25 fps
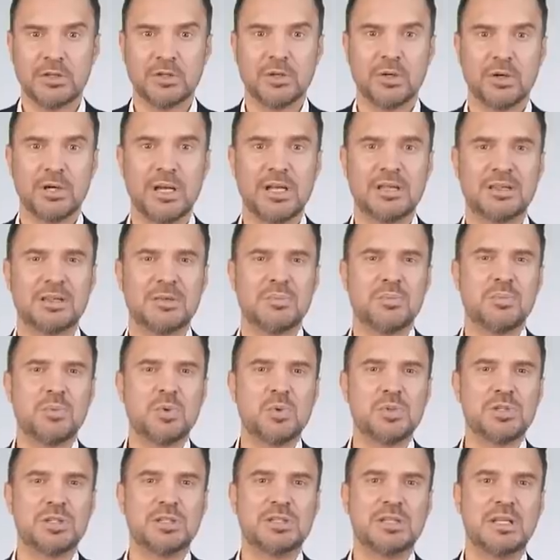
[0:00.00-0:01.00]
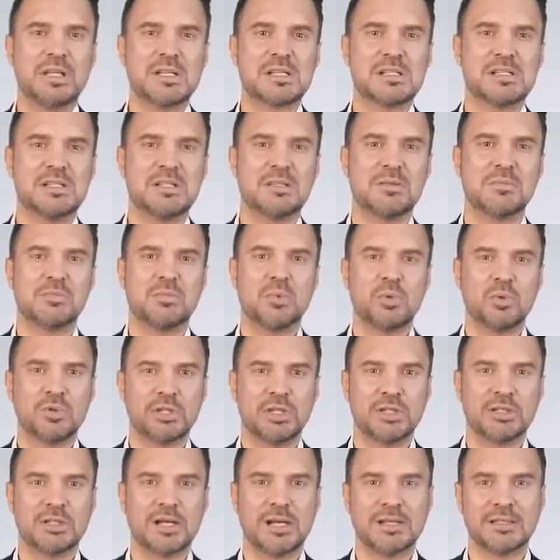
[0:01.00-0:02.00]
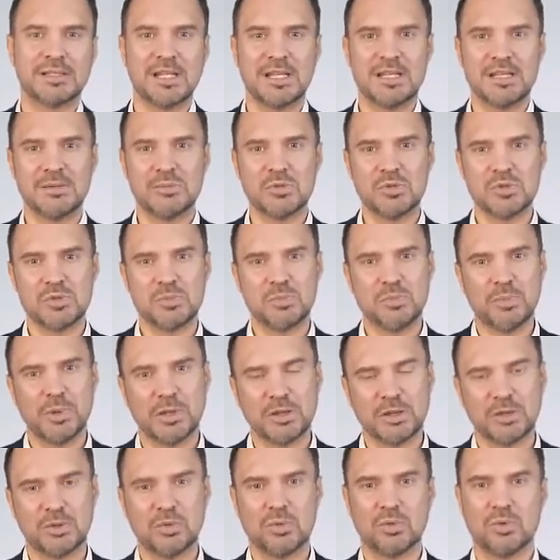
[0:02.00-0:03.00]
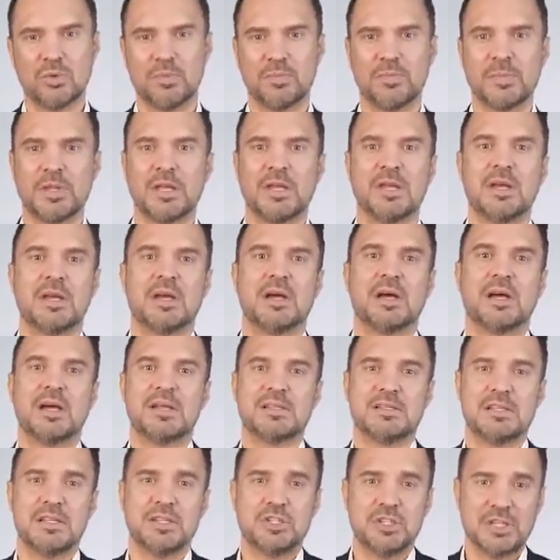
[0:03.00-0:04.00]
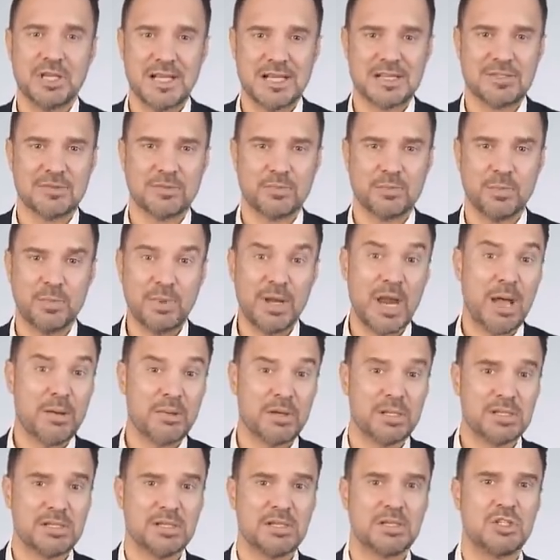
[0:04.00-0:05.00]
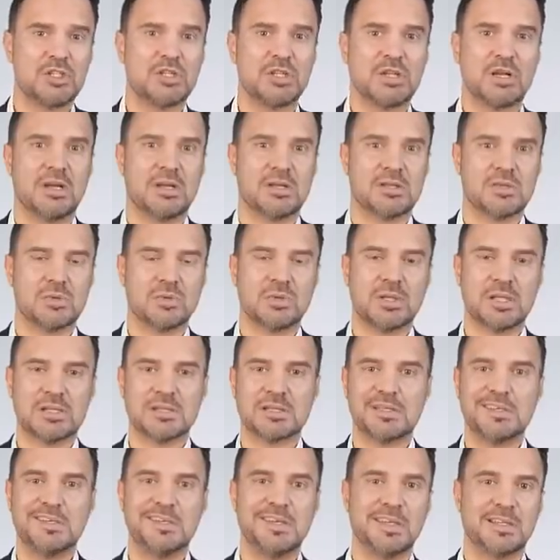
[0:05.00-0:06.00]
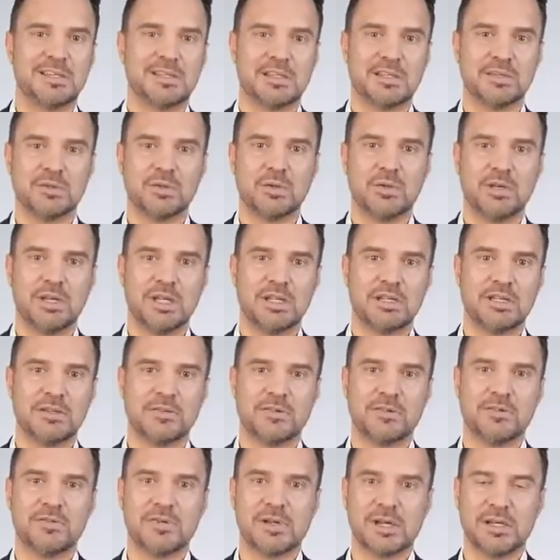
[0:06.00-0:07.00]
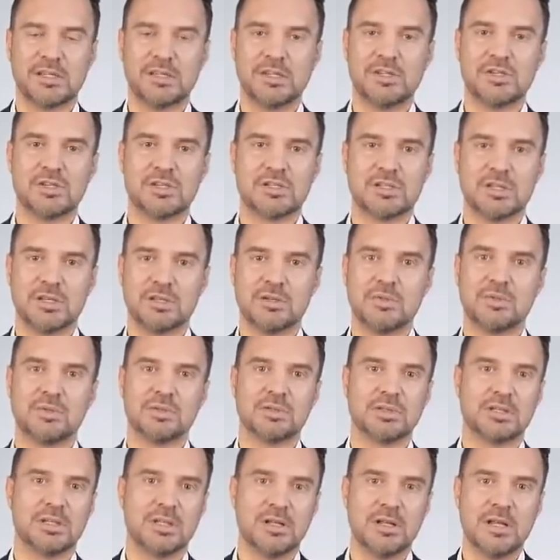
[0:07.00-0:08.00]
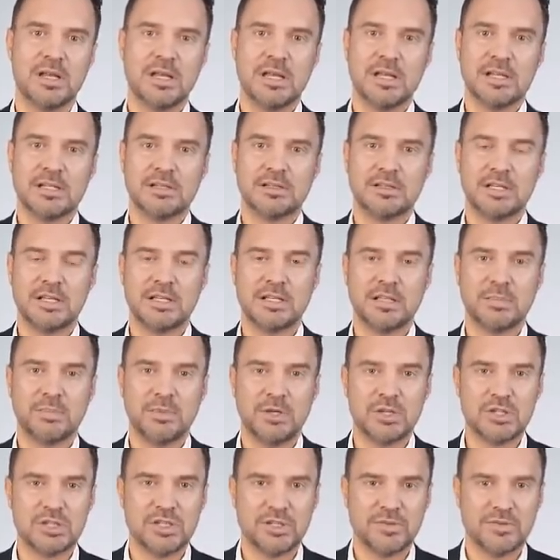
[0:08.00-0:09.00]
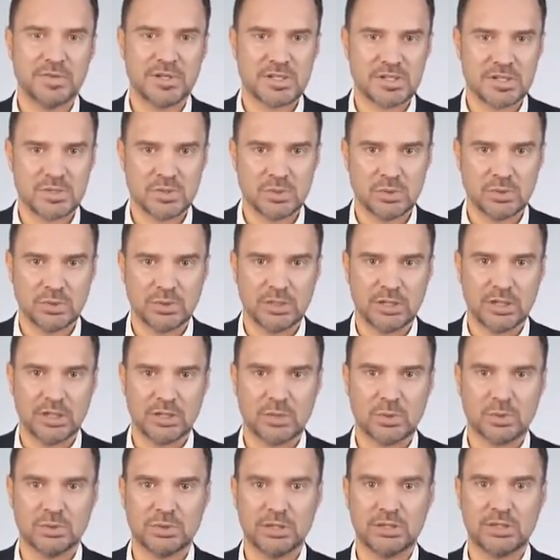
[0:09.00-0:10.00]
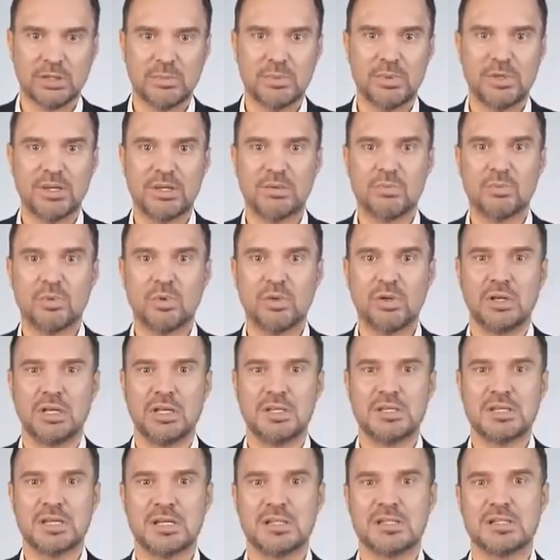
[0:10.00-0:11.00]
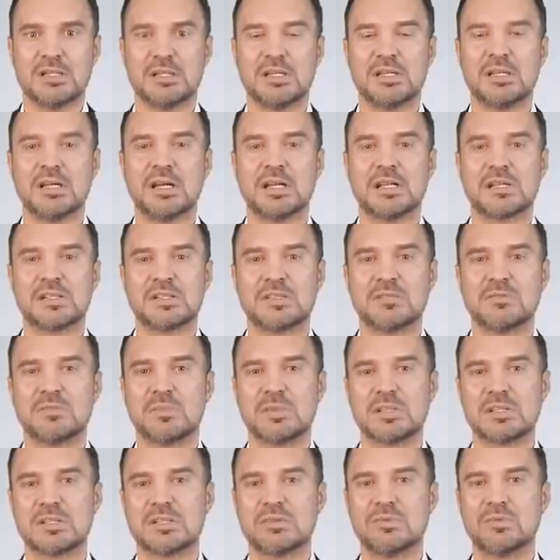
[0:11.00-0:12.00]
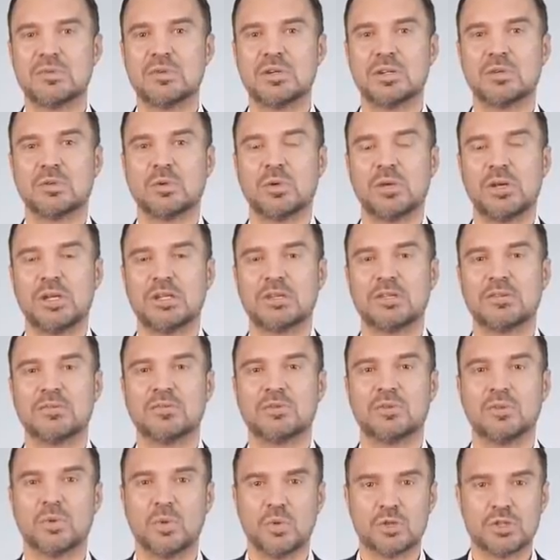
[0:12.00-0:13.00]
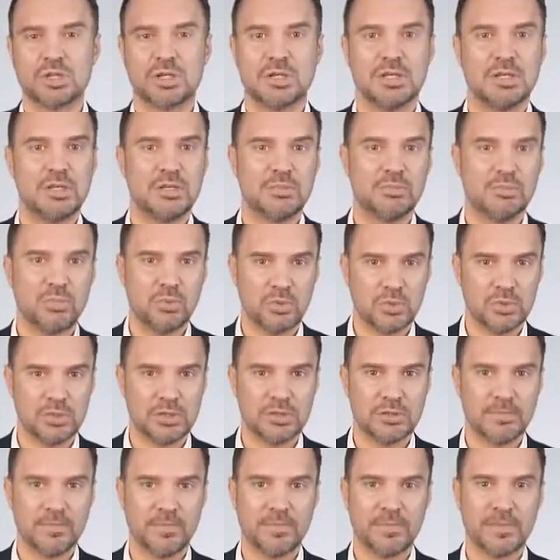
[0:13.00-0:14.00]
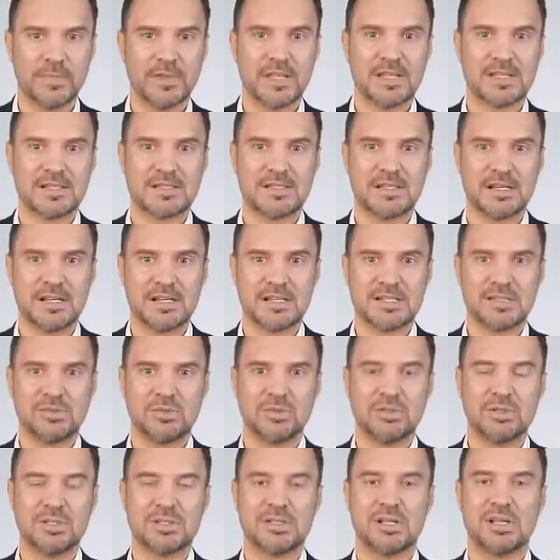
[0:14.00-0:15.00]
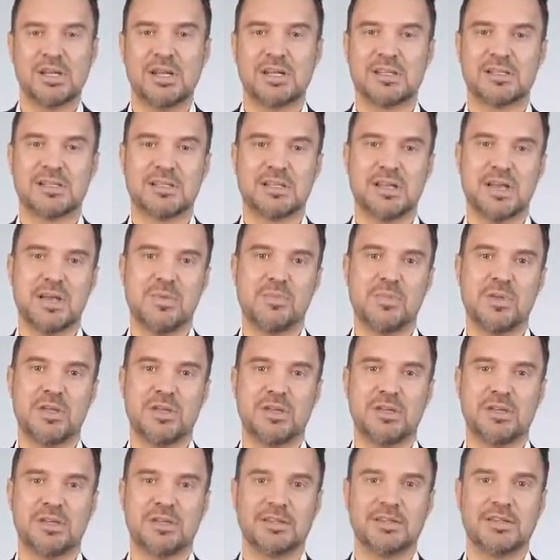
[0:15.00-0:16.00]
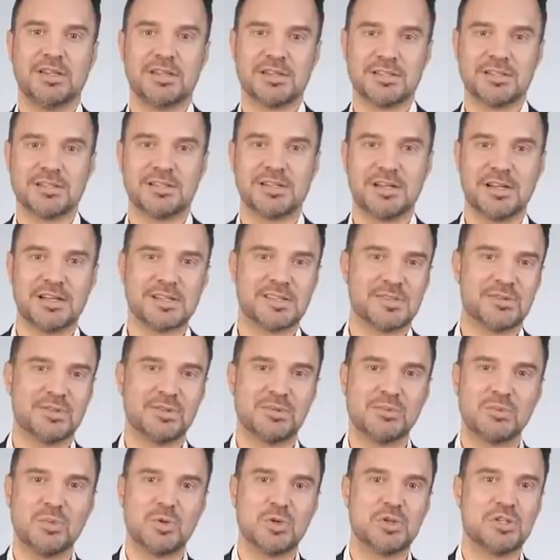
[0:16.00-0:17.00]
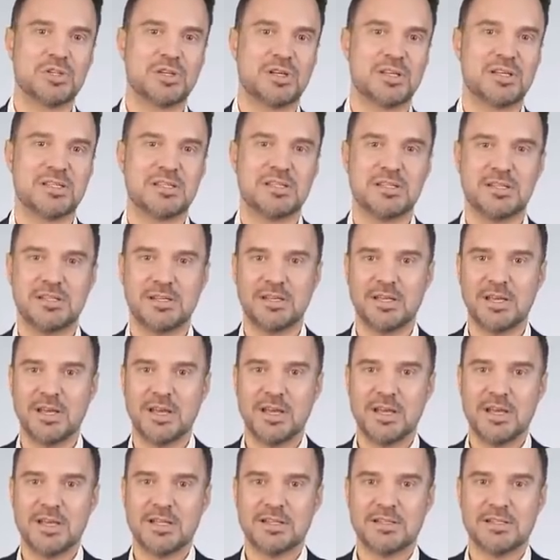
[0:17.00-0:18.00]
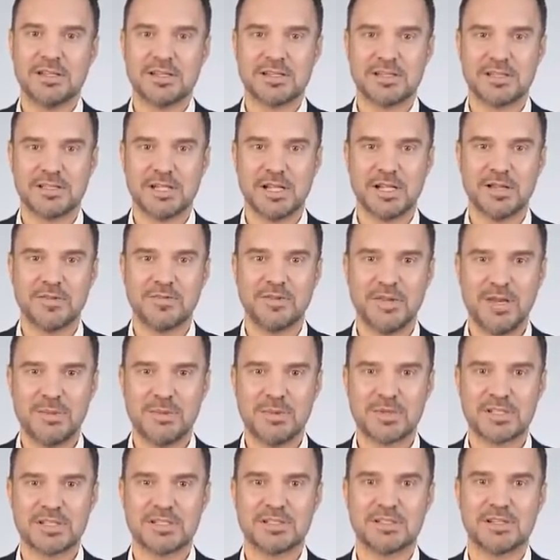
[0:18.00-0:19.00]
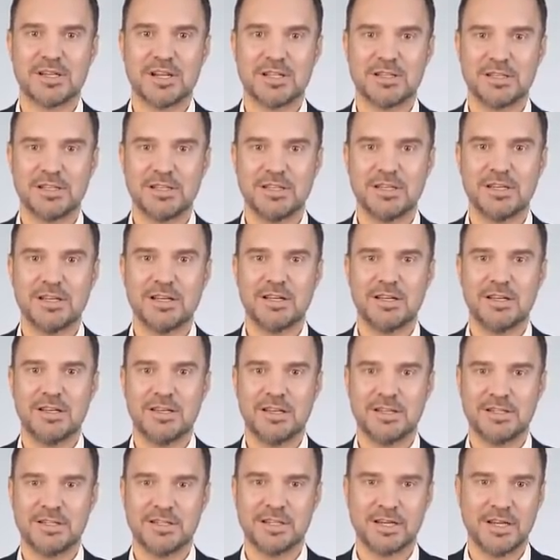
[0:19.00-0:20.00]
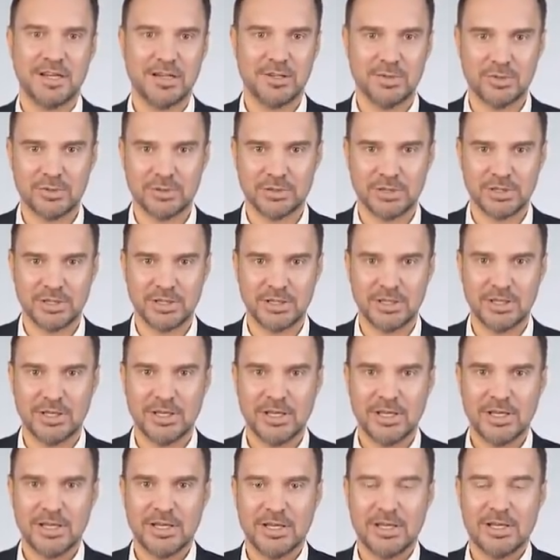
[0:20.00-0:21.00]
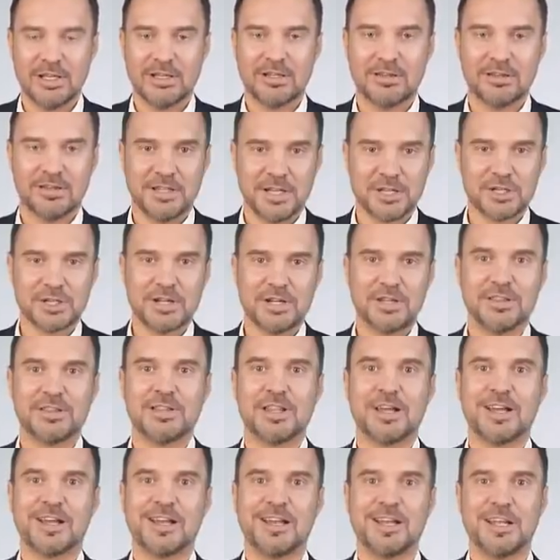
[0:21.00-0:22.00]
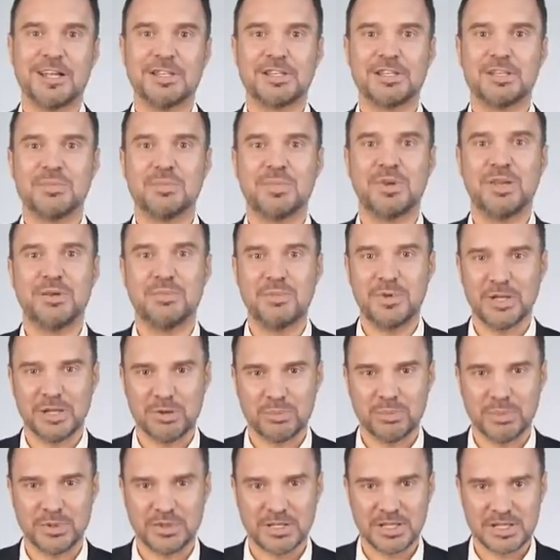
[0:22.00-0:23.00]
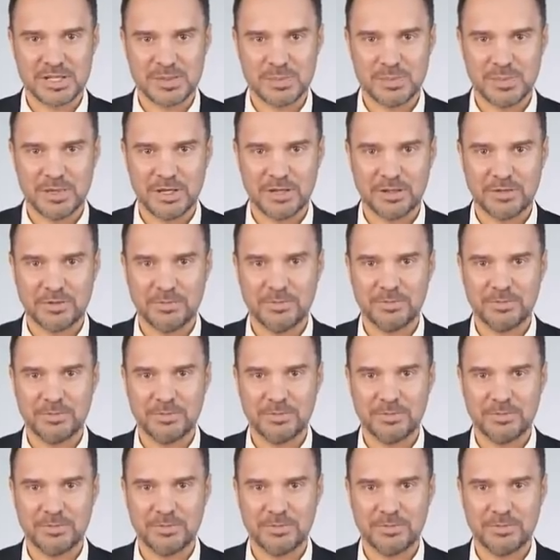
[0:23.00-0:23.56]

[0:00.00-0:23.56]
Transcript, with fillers: Но это будет, если будет когда-нибудь потом. А сейчас, вот прямо сейчас, у нас нет конкурентов в арктической гонке. Да и на Ближнем Востоке, откуда на перебой летят делегации в Москву, конкурентов тоже не будет. Да здравствует изоляция Америки, да здравствует мощь России. Настало время страны ледоколонки. Даже наглядный пример подоспел